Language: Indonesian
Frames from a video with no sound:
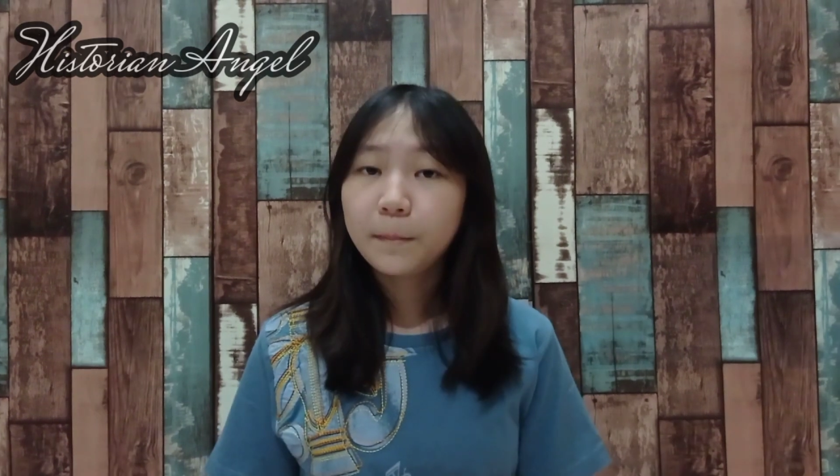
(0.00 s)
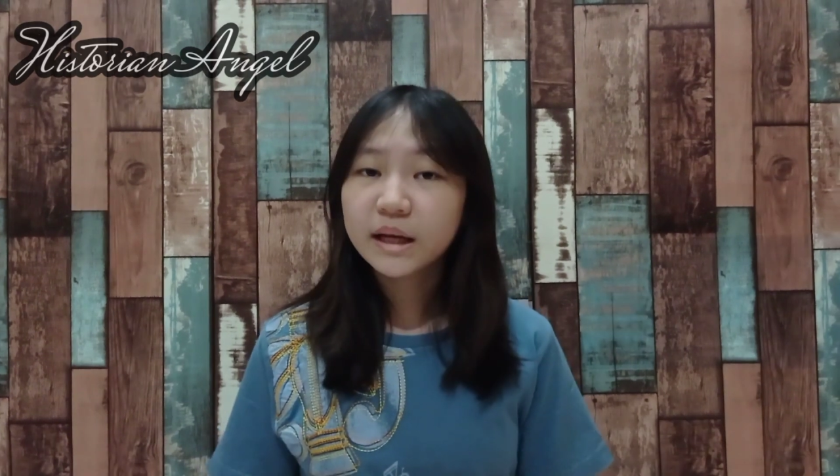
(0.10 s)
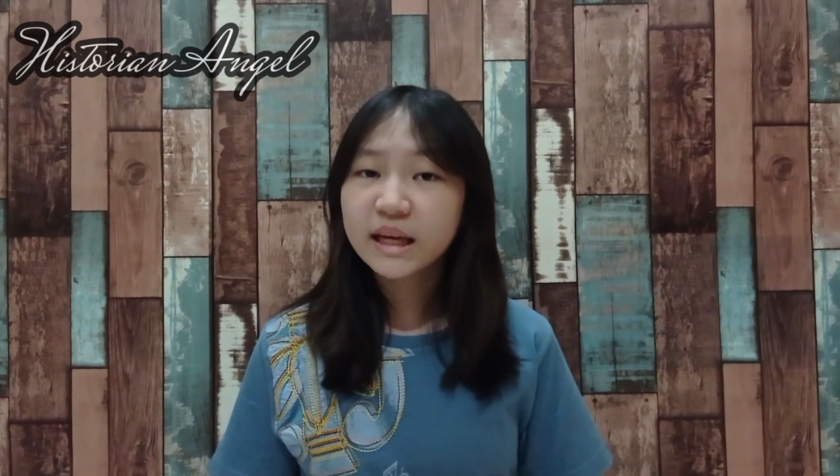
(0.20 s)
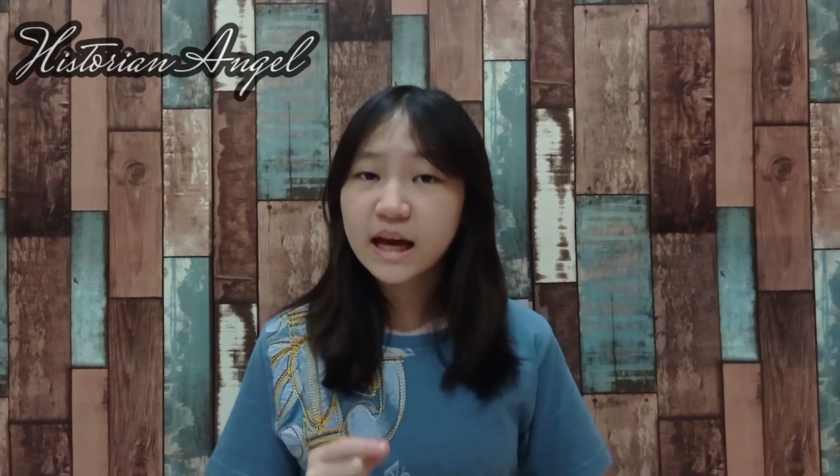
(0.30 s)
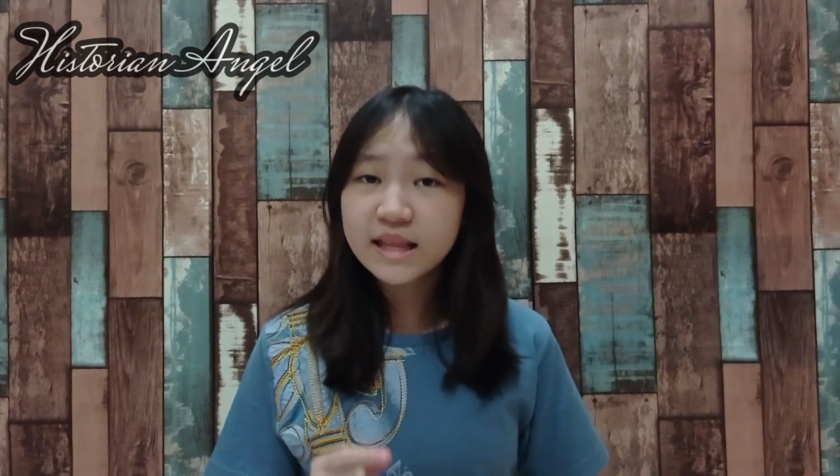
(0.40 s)

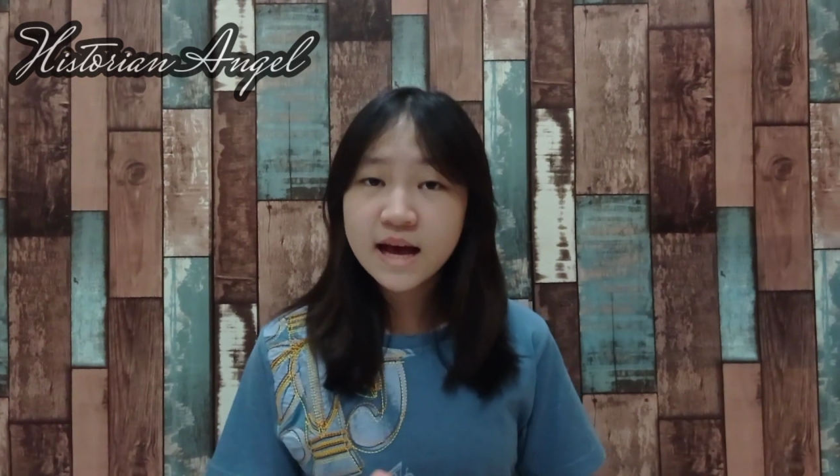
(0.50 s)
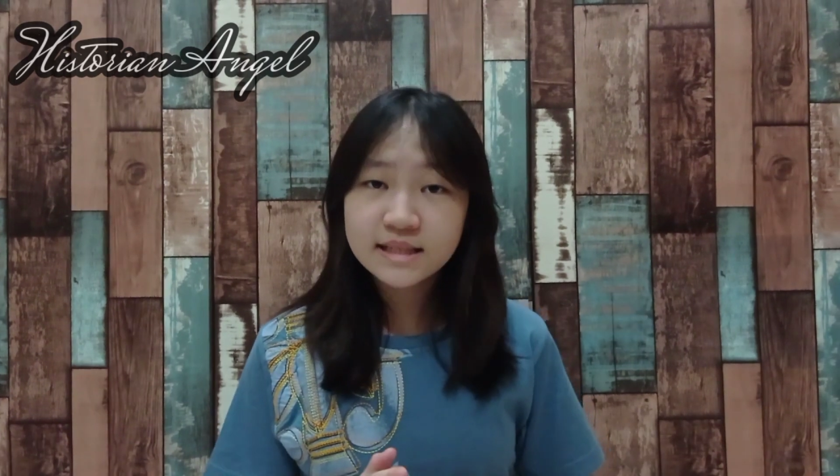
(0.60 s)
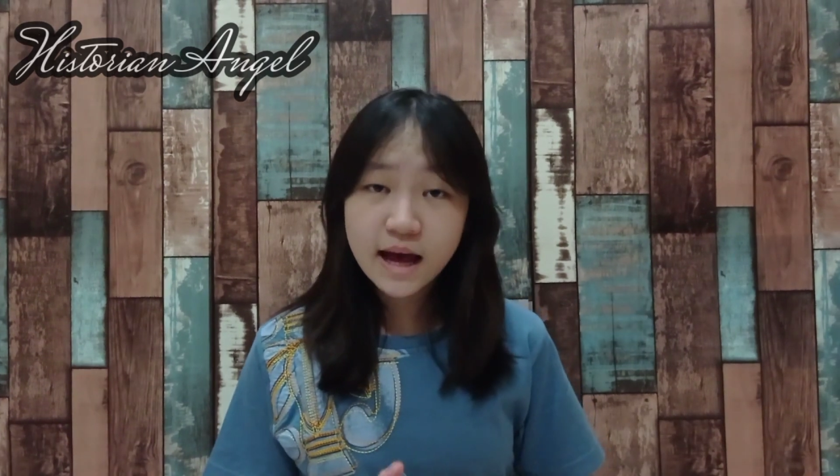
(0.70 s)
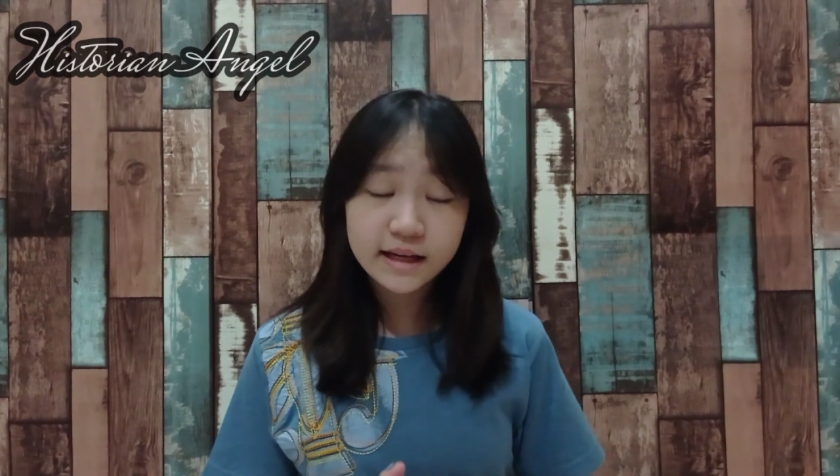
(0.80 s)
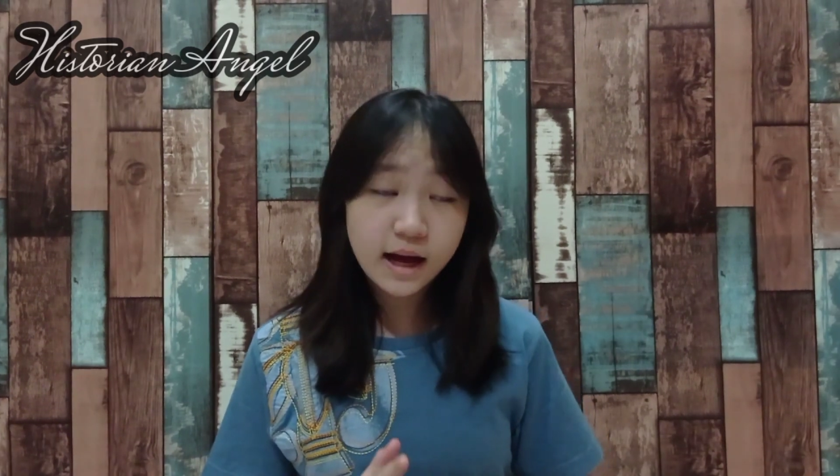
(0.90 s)
Mengingat
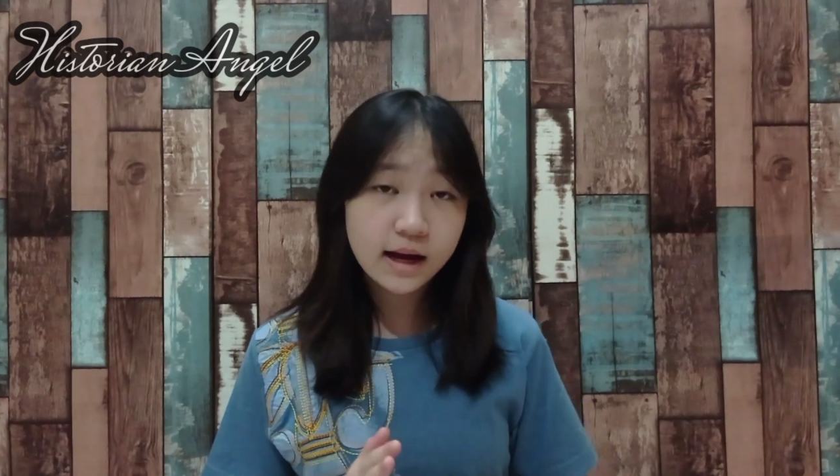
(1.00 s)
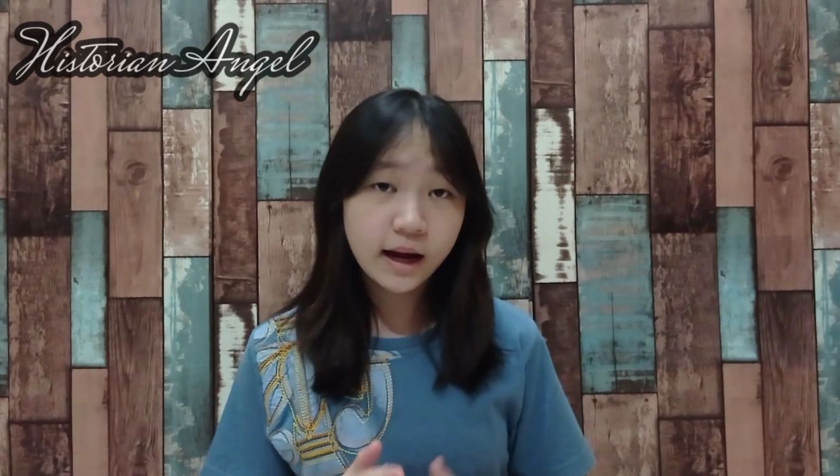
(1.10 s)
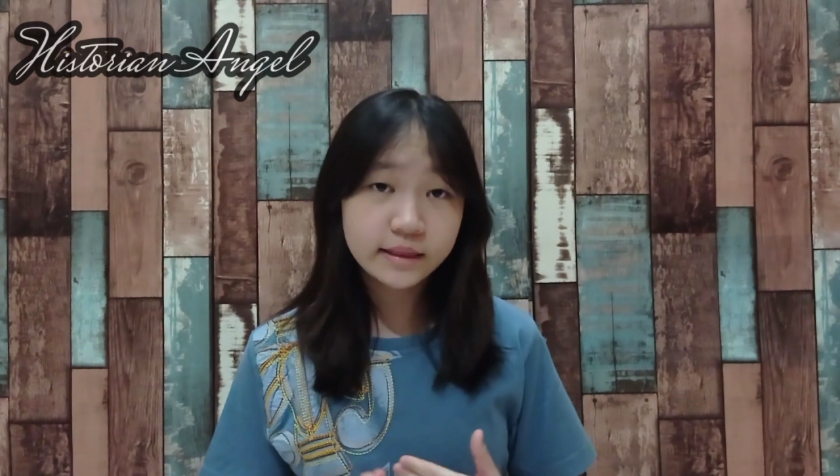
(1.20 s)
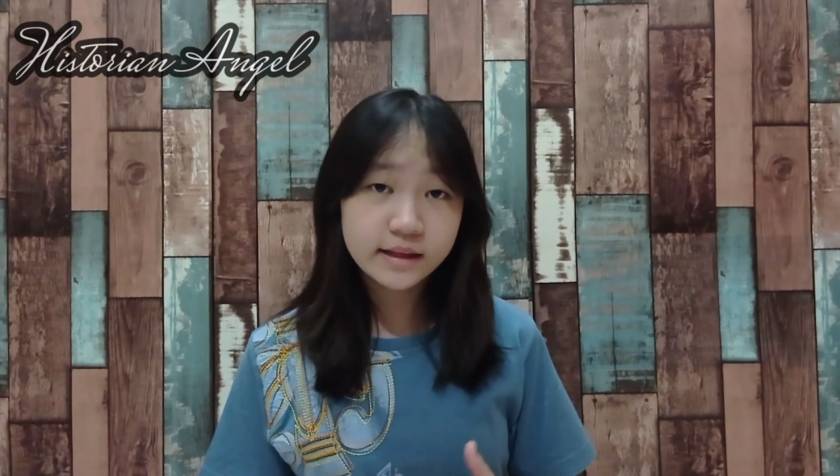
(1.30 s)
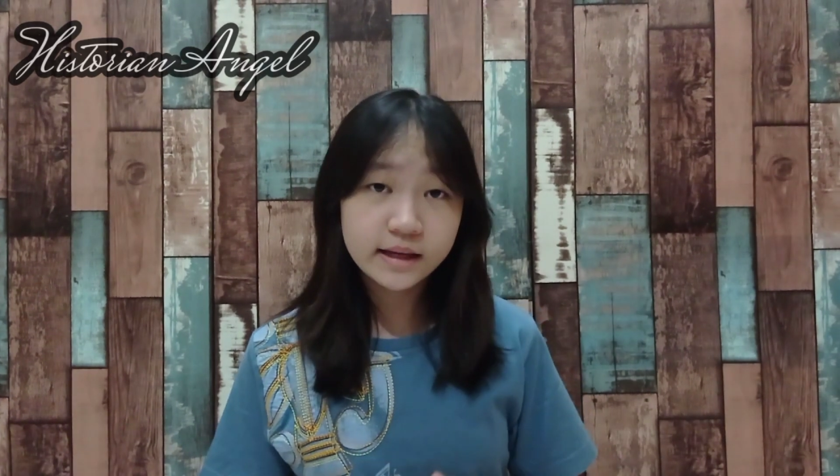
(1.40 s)
jasa ayah
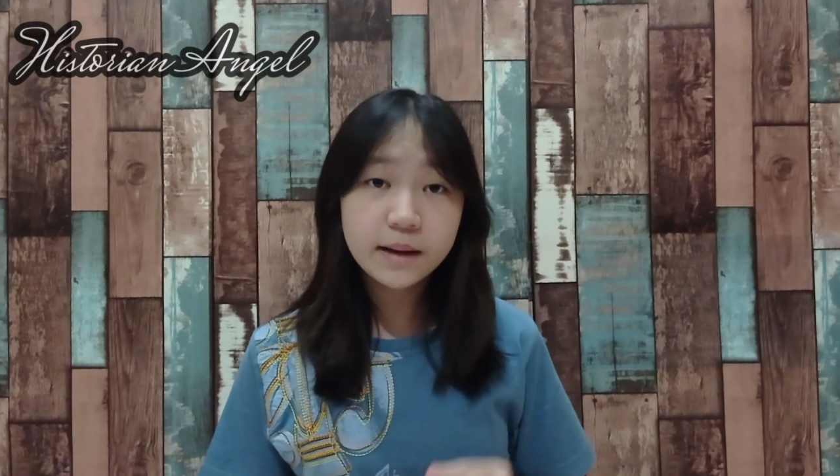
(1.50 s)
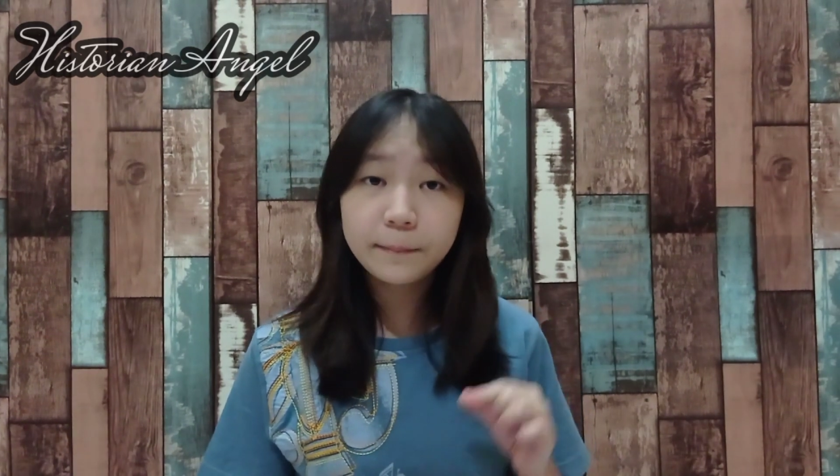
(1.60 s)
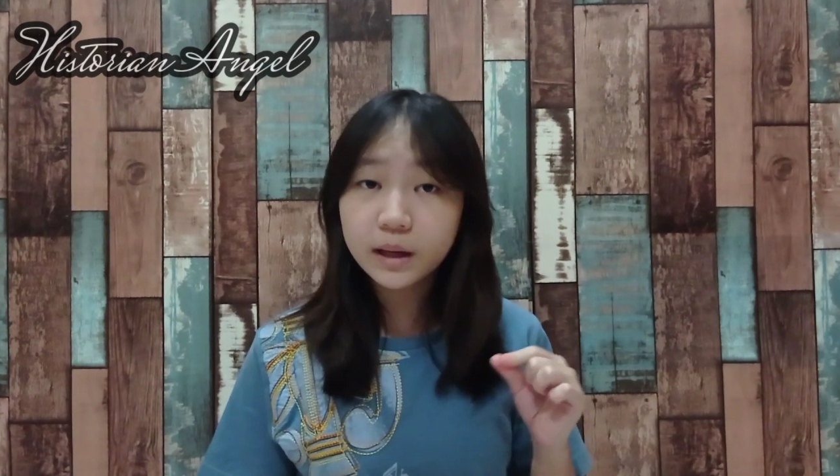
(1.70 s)
angkatnya yang